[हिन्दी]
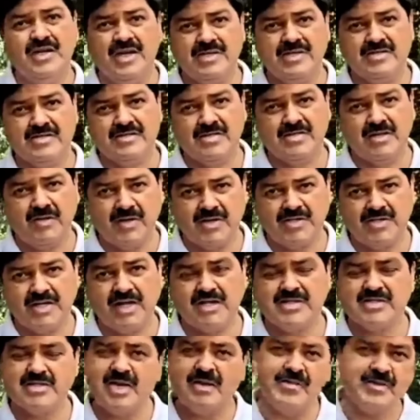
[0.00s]
एक सवा
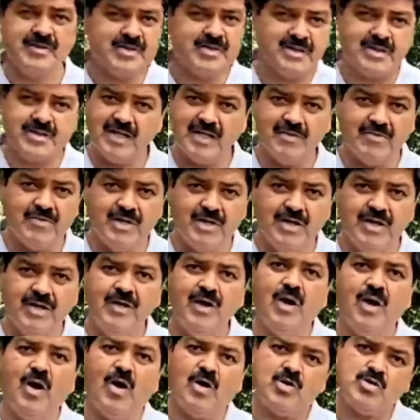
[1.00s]
साल से अभी तक नहीं हुई
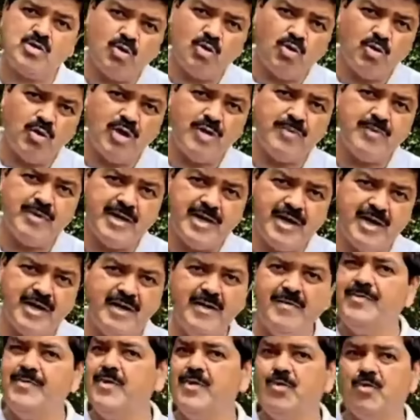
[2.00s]
और जो हुई भी है
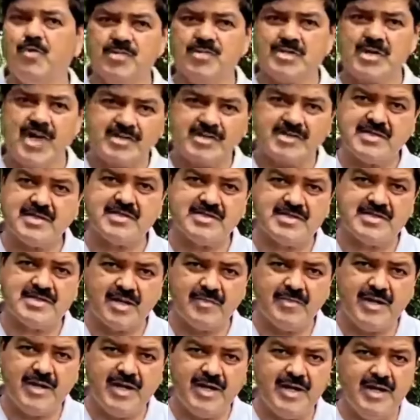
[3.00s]
वो शासन
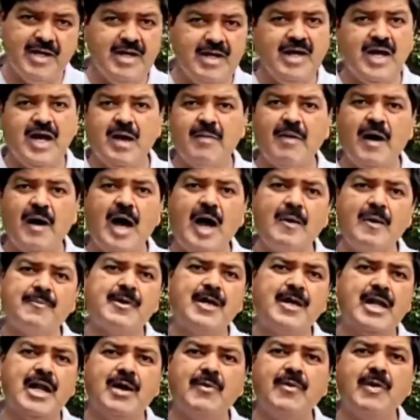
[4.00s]
स्तर में है अब
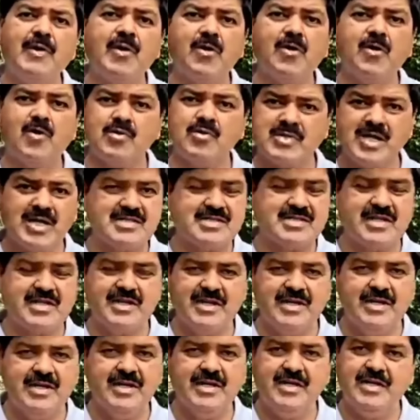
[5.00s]
आपके अलावा कौन शासन
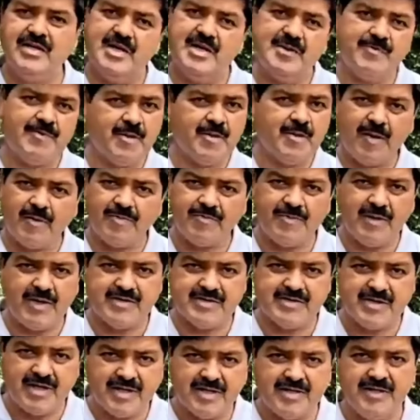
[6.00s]
है ये परमात्मा
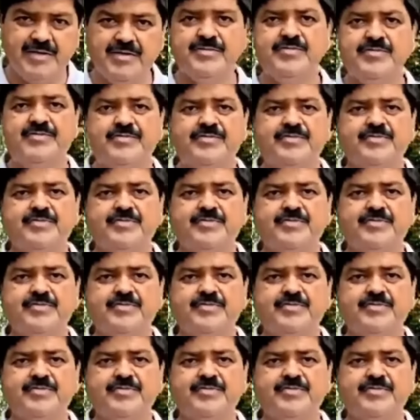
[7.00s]
ही जाने